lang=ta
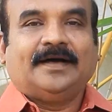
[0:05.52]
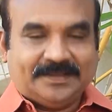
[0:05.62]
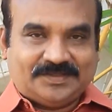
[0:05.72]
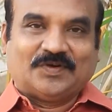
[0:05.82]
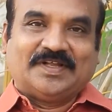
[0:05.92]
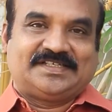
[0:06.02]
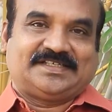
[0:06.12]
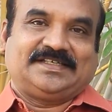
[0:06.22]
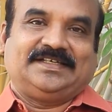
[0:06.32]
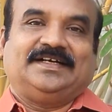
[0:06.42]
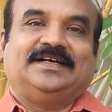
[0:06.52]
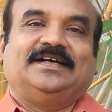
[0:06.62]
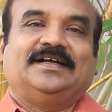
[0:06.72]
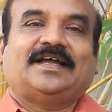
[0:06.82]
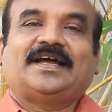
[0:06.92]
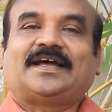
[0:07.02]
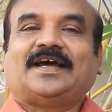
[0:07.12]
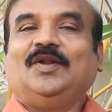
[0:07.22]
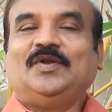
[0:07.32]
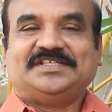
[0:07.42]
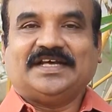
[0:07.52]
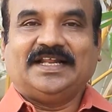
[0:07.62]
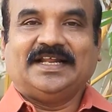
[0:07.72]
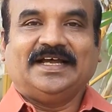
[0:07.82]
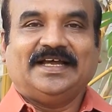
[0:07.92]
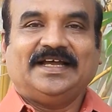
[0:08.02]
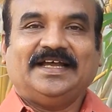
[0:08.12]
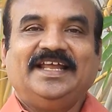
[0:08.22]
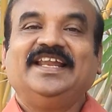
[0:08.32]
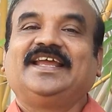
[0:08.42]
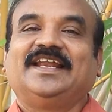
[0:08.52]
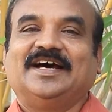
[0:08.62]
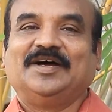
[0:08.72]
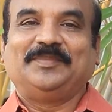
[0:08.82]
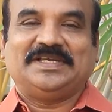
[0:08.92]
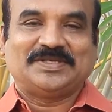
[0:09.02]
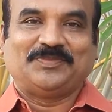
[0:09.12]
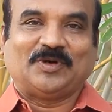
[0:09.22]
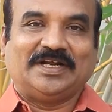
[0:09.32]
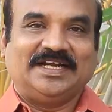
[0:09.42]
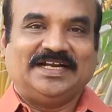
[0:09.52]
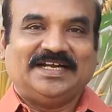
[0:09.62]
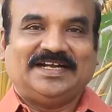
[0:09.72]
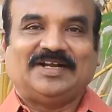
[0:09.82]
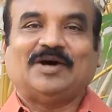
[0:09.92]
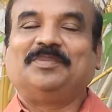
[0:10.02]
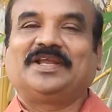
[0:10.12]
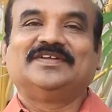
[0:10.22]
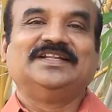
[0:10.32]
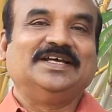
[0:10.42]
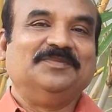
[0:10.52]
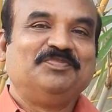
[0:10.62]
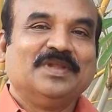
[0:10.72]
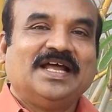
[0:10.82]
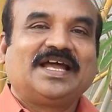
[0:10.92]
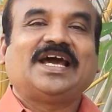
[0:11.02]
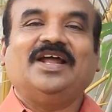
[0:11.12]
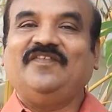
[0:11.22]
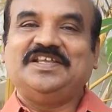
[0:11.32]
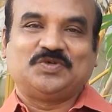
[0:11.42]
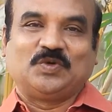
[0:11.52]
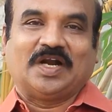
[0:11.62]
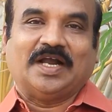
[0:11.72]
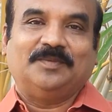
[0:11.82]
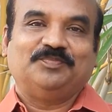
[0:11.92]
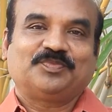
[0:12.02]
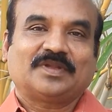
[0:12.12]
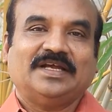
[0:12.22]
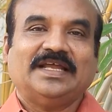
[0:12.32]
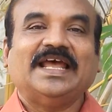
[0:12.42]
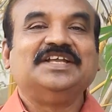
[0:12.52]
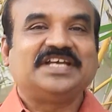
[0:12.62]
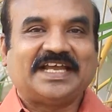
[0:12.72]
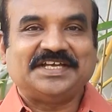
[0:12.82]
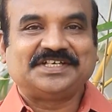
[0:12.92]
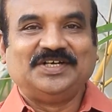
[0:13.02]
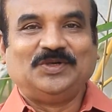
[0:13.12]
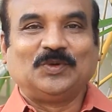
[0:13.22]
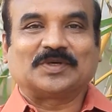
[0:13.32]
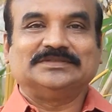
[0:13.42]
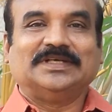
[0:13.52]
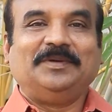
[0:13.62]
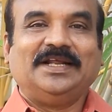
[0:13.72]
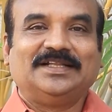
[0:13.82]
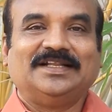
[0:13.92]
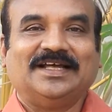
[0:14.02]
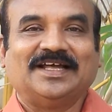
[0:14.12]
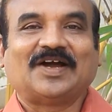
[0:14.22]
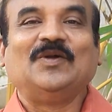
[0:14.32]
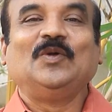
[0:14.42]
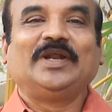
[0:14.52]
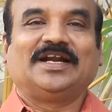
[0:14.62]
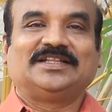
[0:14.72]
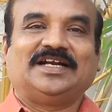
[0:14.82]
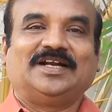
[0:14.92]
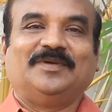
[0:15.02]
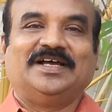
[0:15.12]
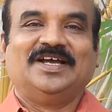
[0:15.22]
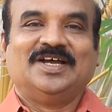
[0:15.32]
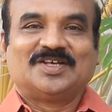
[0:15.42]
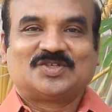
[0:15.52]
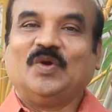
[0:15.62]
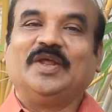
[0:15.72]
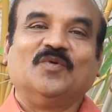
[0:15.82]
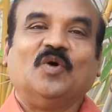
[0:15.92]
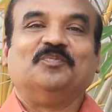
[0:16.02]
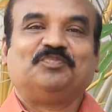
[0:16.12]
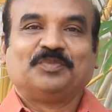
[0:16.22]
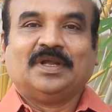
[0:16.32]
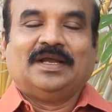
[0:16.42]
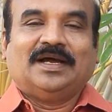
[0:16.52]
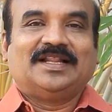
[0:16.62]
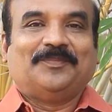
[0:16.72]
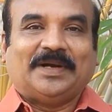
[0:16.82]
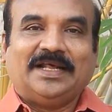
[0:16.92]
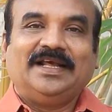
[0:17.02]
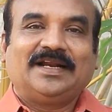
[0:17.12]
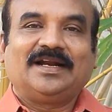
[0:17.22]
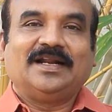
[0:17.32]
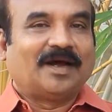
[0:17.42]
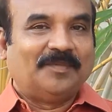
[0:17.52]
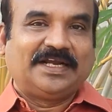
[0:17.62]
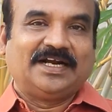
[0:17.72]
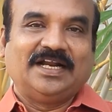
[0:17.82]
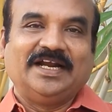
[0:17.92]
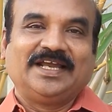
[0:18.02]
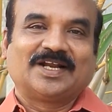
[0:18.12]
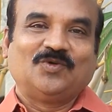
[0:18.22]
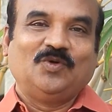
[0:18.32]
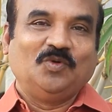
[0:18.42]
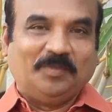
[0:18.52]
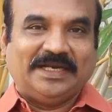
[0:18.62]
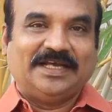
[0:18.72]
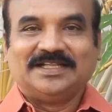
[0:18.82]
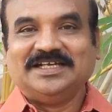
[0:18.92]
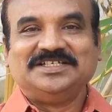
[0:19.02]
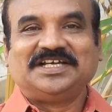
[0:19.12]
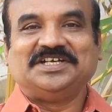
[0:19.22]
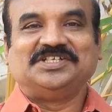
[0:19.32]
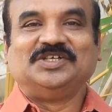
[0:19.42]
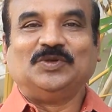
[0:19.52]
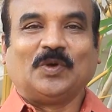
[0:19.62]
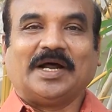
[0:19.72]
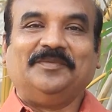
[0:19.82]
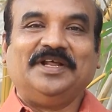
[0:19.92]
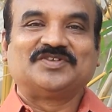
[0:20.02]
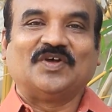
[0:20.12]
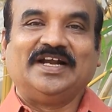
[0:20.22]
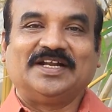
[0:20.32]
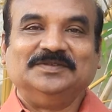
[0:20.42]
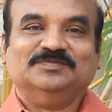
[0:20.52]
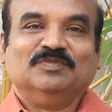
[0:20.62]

ஹாய் ஸ்டூடெண்ட்ஸ் கல்லூரி சாலையில் இன்றைக்கி நான் பேச போகிற டாபிக் வந்து கல்வி சுற்றுலா எஜுகேஷன் டூர் அப்படின்னு இந்த கல்லூரி காலத்தில் நம்ம சொல்லிக்குவோம் அதை பல நேரங்களில் நாமளே கிண்டல் அடிக்கிறது உண்டு உண்மையிலே அது எஜுகேஷன் டூரா அப்படின்னு சொல்லிட்டு